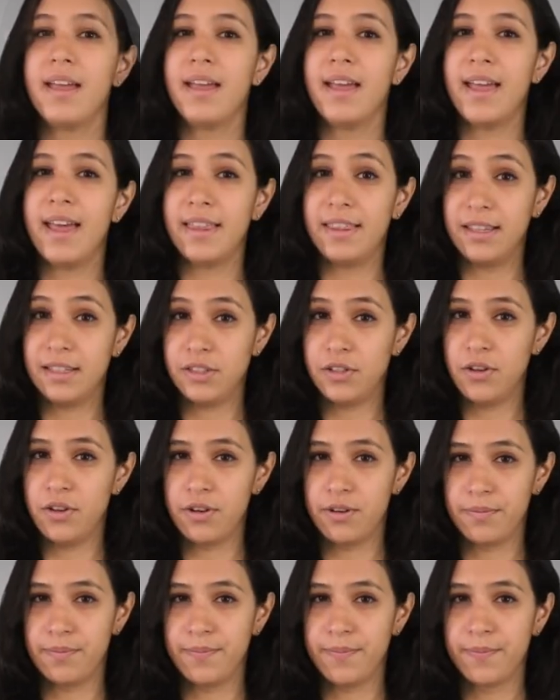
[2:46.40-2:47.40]

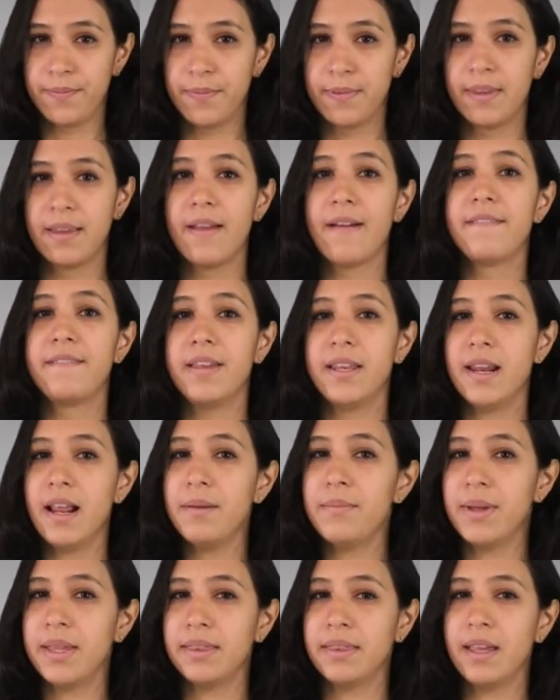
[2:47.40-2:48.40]
Edición.
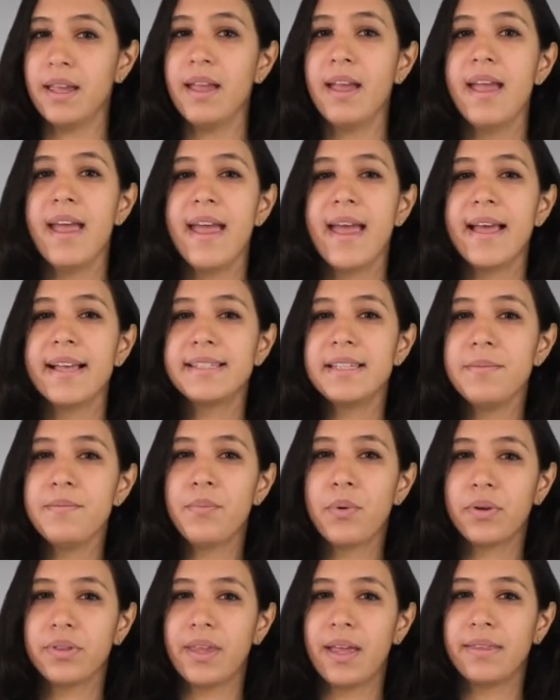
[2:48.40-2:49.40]
Finalmente, es
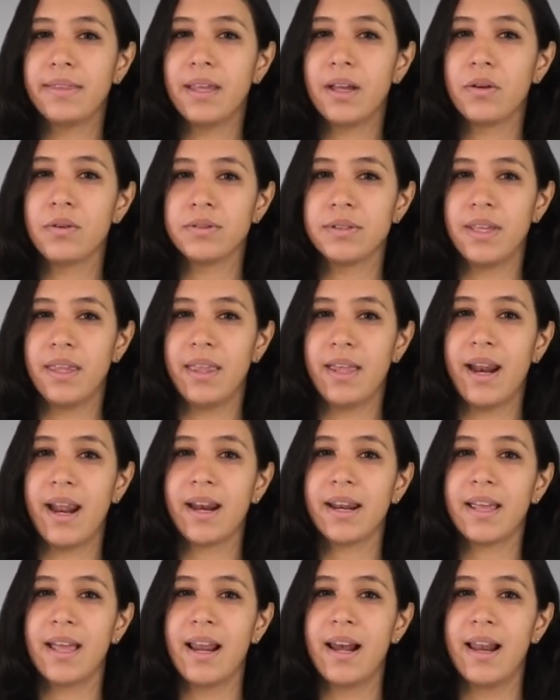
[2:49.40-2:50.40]
importante
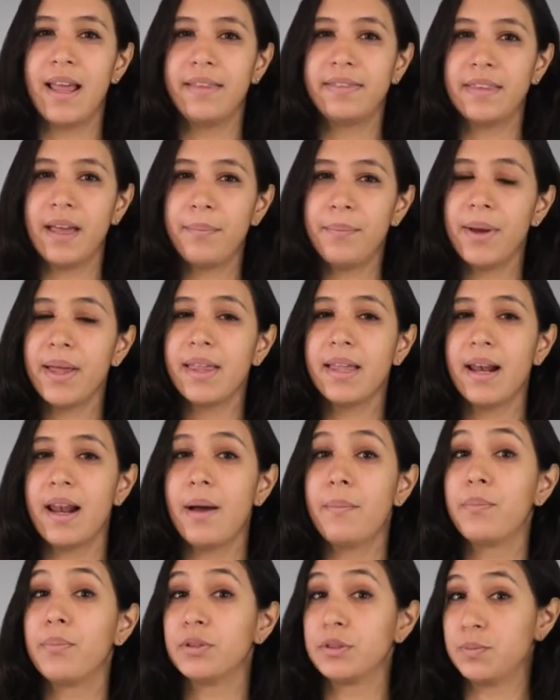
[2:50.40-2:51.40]
considerar que en la etapa de
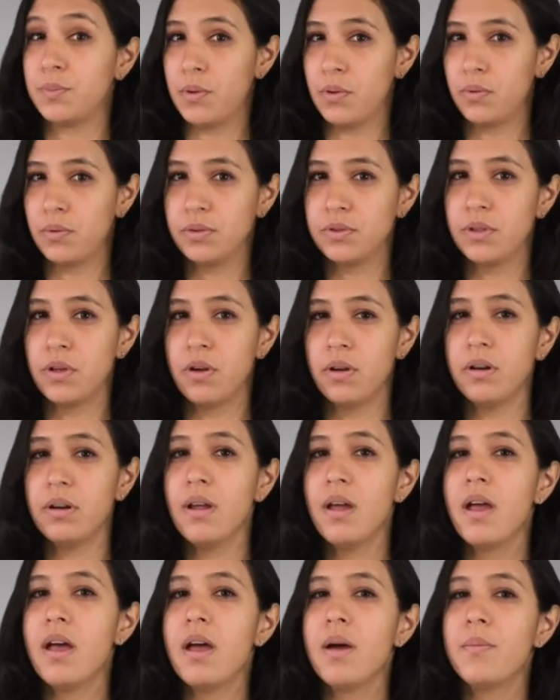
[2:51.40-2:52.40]
la postproducción
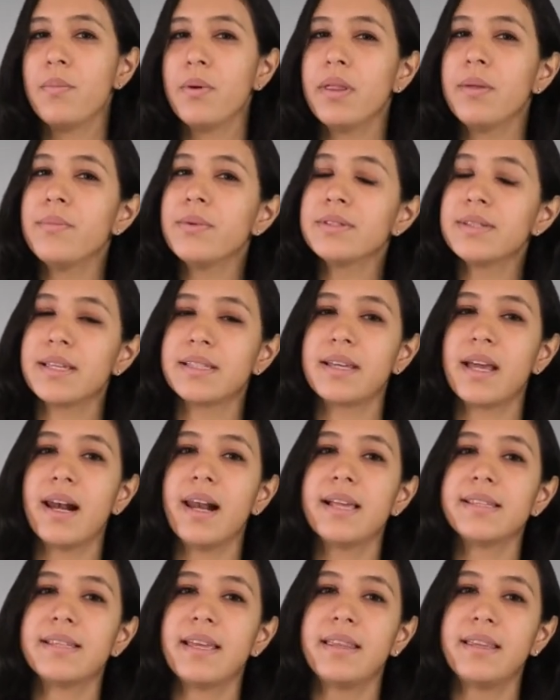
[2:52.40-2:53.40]
podemos hacer
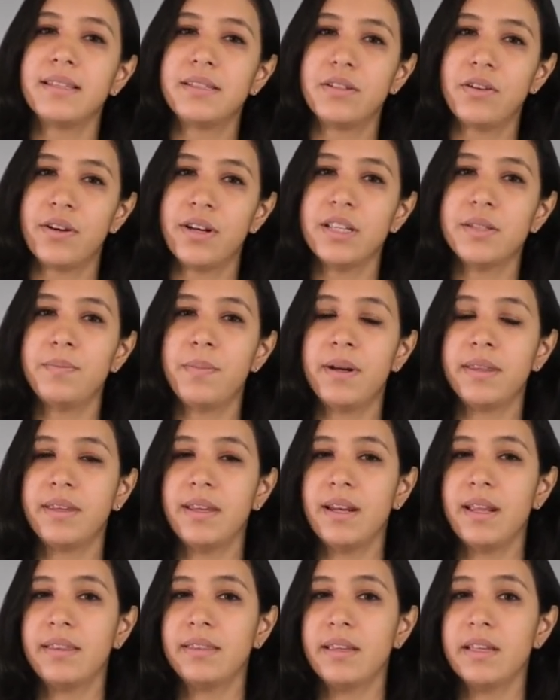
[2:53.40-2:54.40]
las ediciones
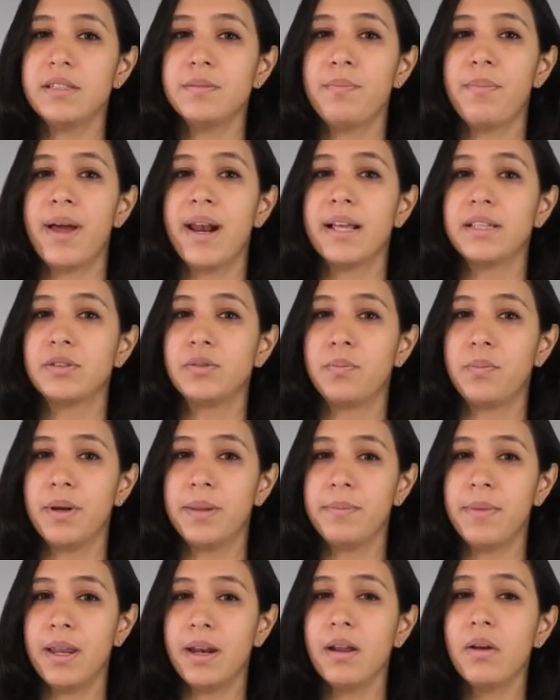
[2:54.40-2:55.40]
pertinentes para
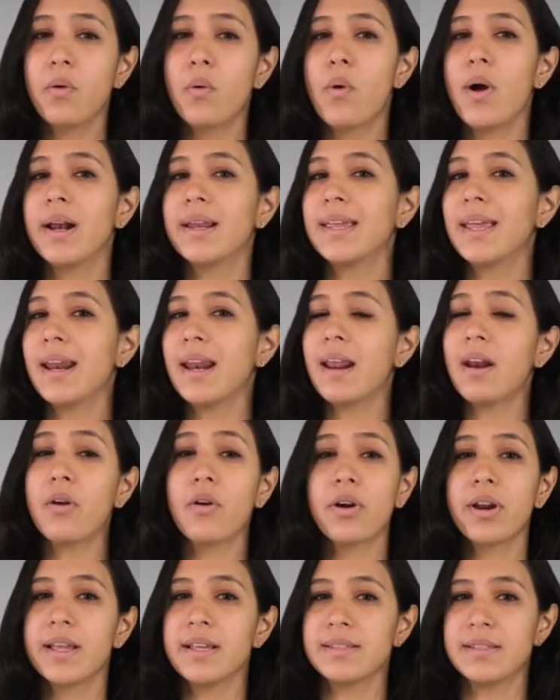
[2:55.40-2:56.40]
suprimir cualquier
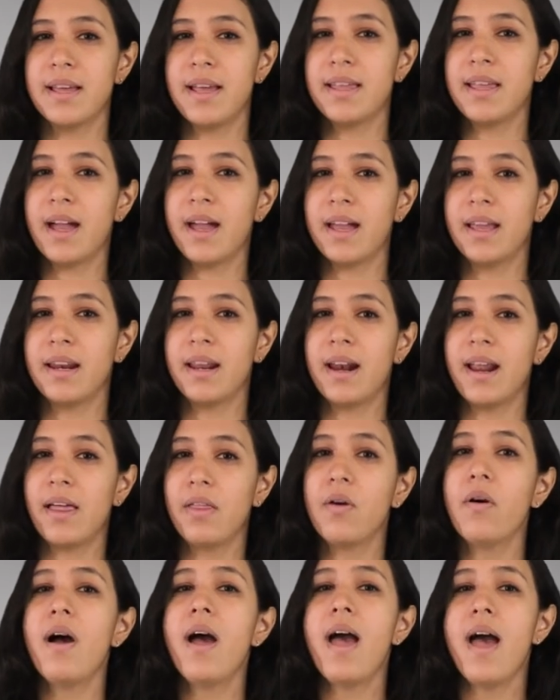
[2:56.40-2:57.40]
error que se haya
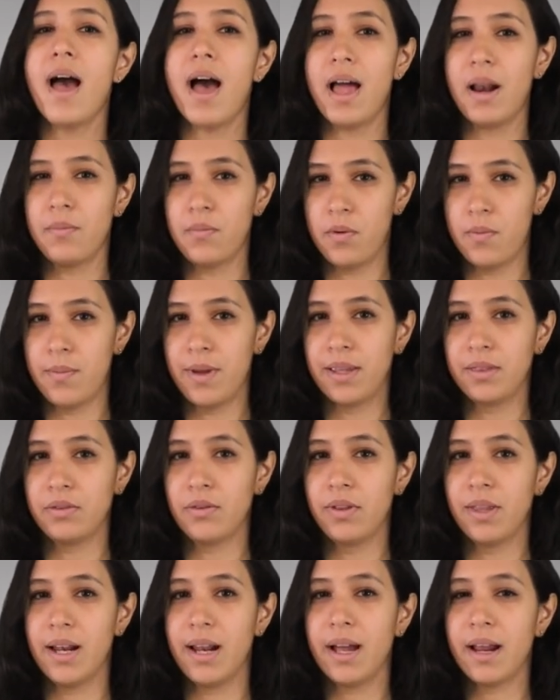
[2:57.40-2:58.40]
generado al momento
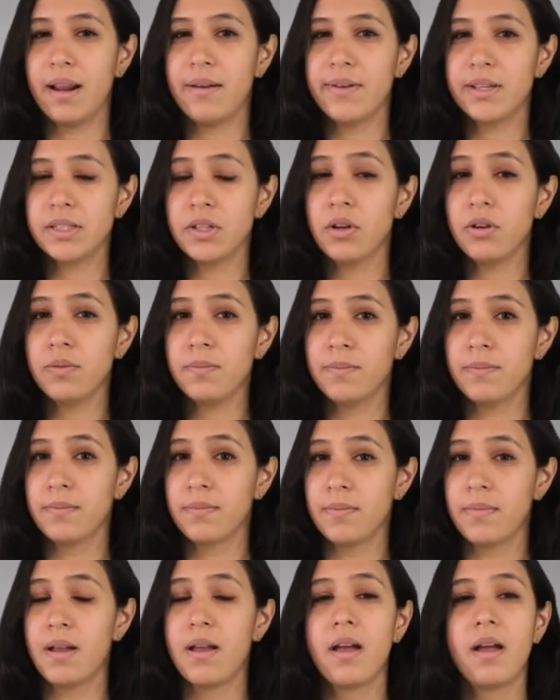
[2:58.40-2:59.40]
de la grabación,
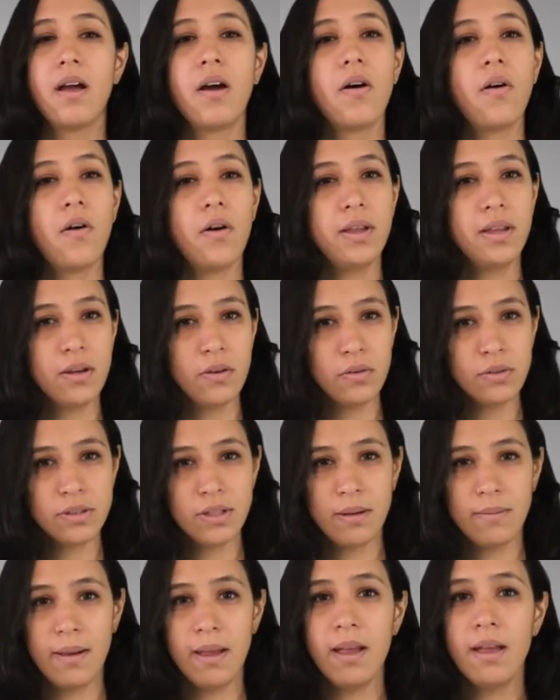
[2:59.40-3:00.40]
o
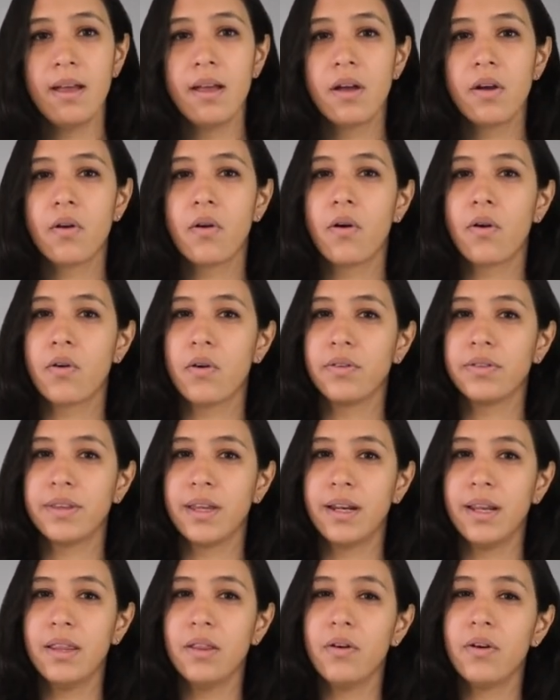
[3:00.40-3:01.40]
inclusive con
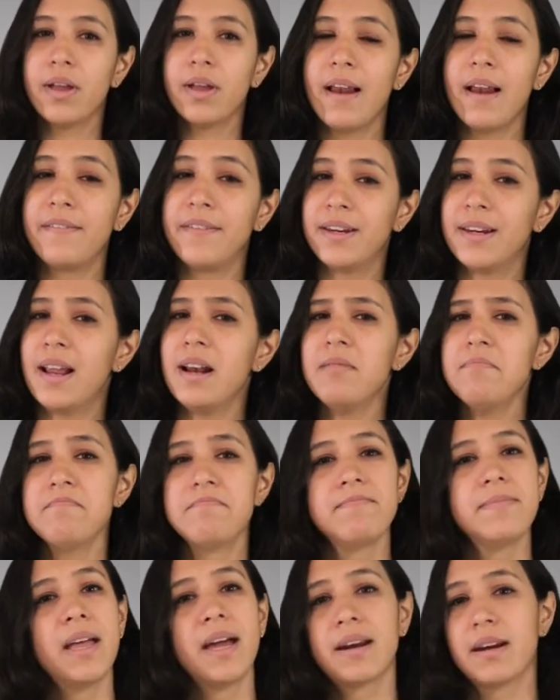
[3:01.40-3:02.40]
contenido final
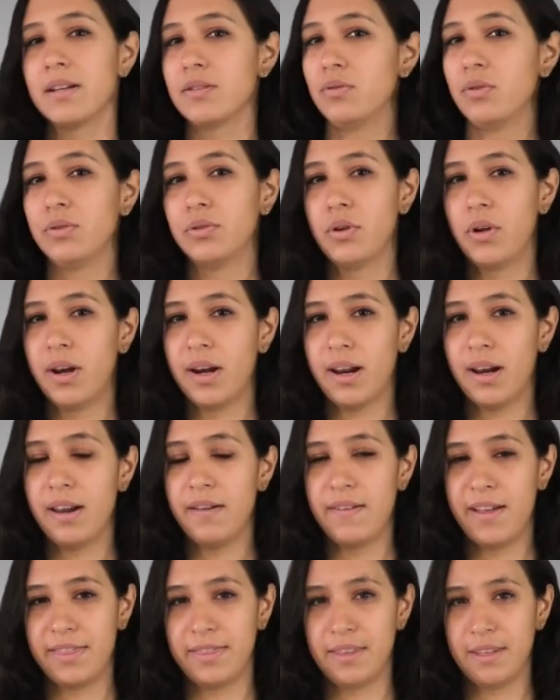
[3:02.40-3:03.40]
resultó
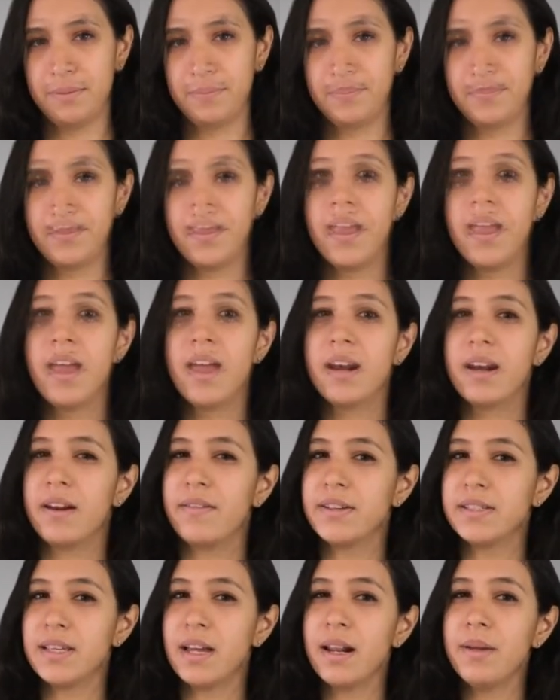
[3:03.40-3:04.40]
irrelevante.
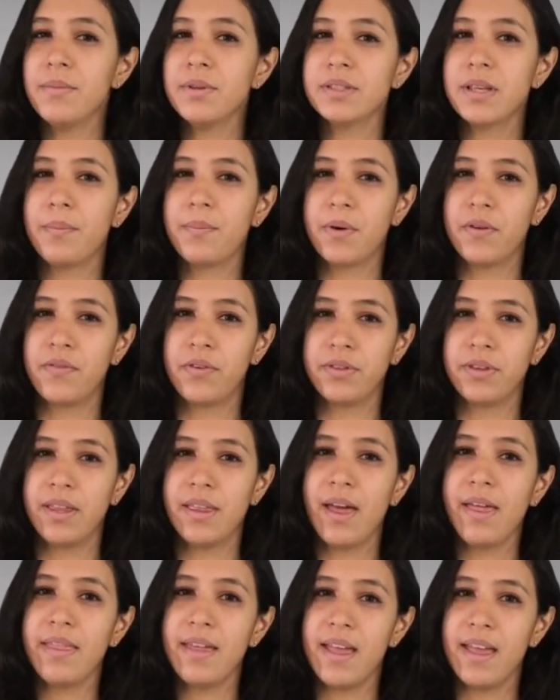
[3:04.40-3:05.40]
Revisaremos a
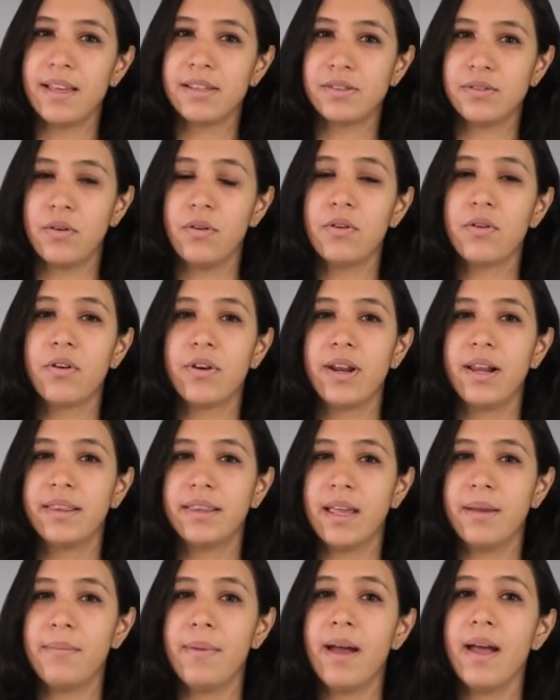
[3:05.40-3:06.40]
profundidad esto con el
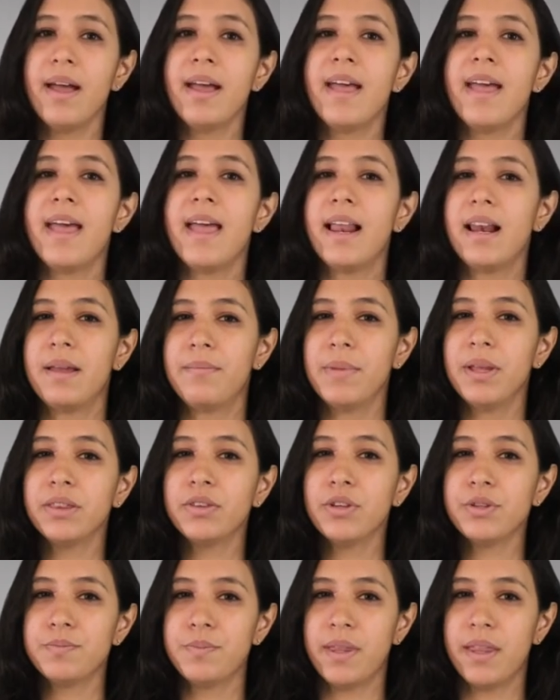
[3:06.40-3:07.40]
tema
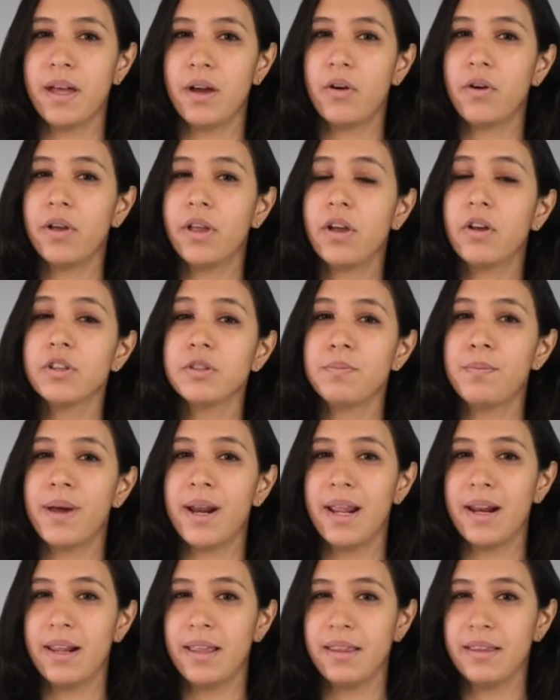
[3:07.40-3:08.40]
Elementos pedagógicos
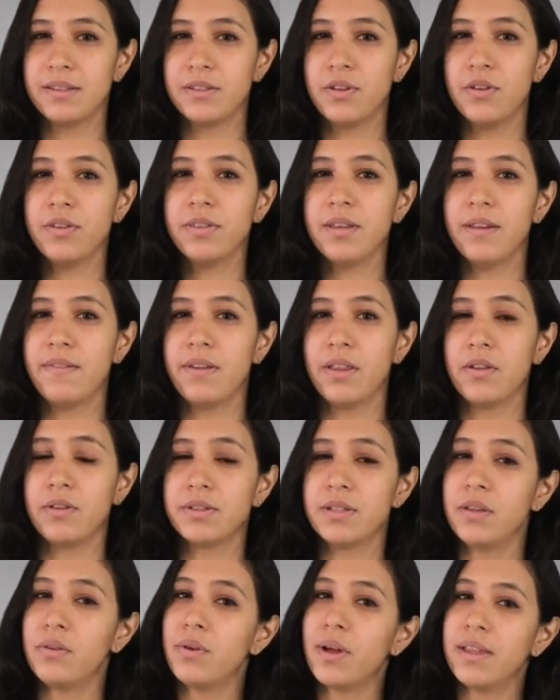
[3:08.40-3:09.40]
para la edición de videos
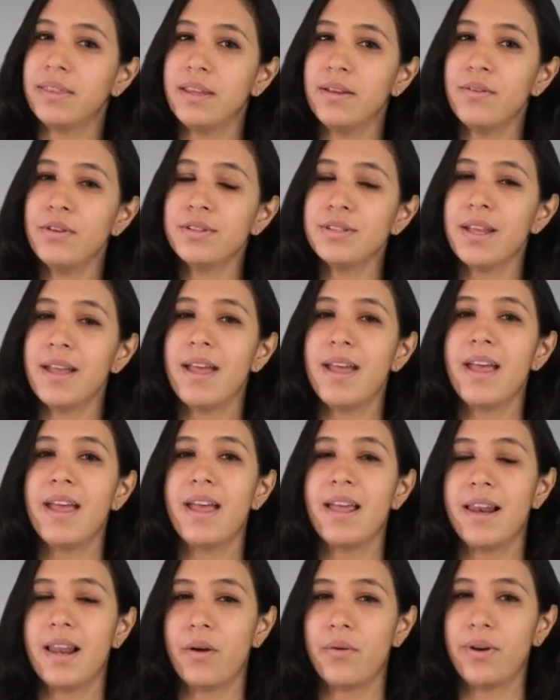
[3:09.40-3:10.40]
educativos
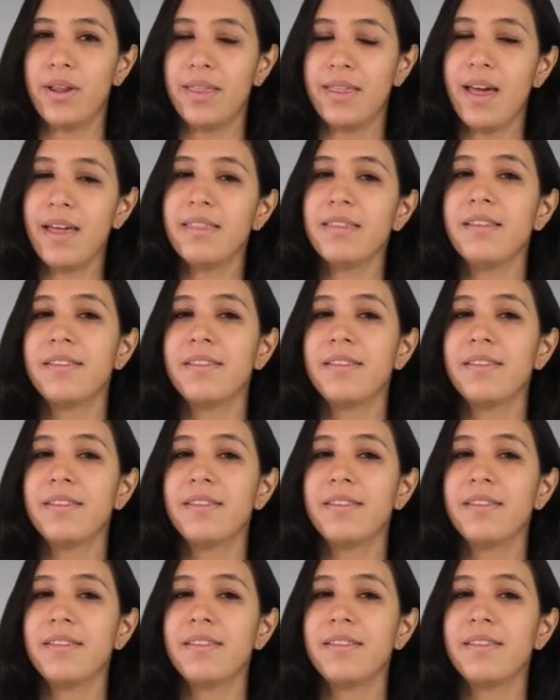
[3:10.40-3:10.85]
en la unidad